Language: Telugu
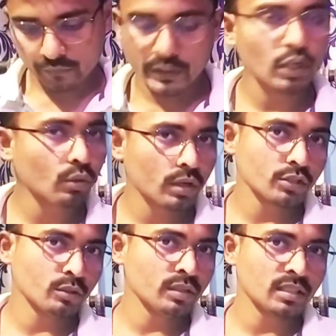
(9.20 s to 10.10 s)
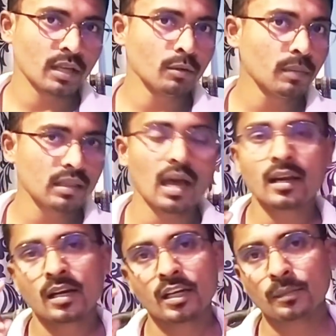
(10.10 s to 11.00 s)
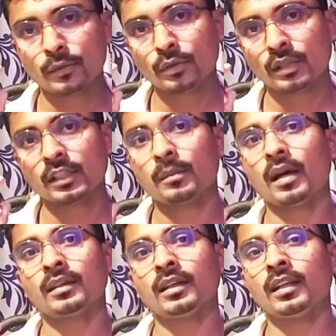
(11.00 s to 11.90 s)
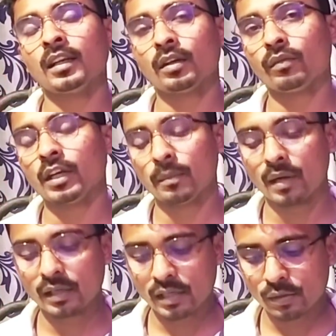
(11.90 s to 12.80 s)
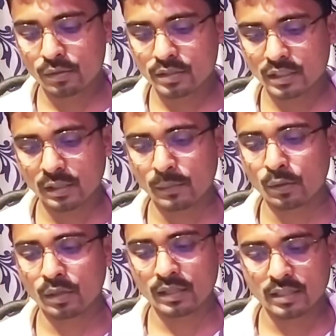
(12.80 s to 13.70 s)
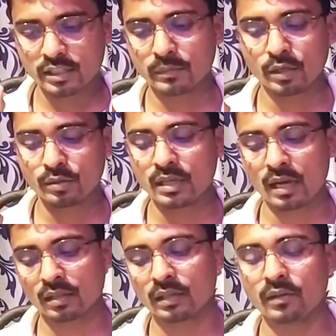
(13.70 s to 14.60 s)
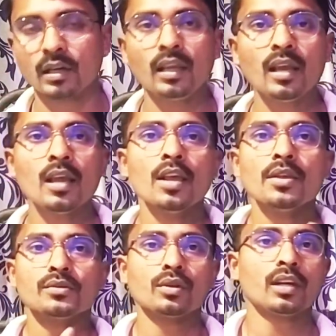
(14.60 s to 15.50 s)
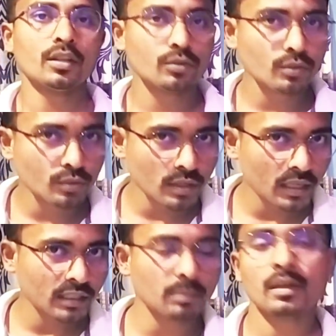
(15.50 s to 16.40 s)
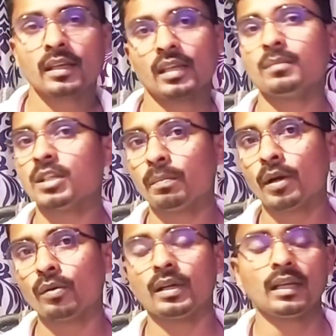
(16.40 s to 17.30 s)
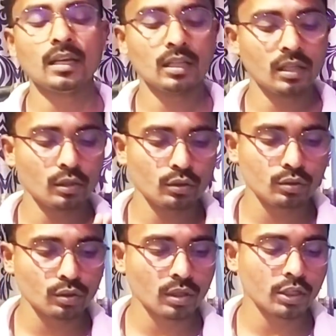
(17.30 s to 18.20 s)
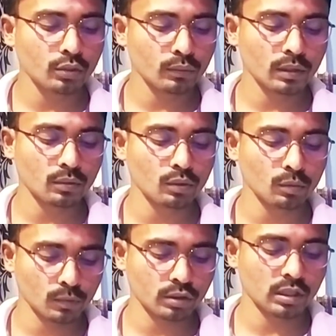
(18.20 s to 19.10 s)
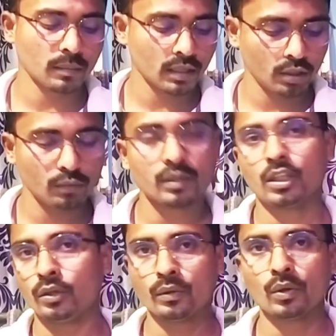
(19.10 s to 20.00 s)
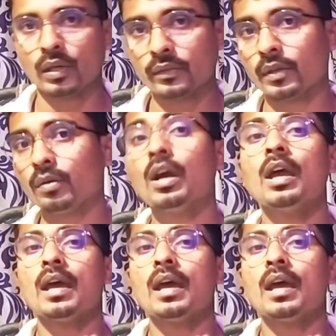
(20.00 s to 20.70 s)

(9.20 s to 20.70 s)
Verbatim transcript: వీడియో కూడా చూపిస్తాను బట్ దానికంటే ముందు అతను మాట్లాడినటువంటి మాటల గురించి అయితే మీకు కొన్ని అయితే చెప్తాను జాగ్రత్తగా వినండి సో ఇక్కడ చూసుకున్నట్లయితే మనకి ఏం చెప్పాడు అంటే నిరుద్యోగ యువకులు మొత్తం అంటే యువతి అందరూ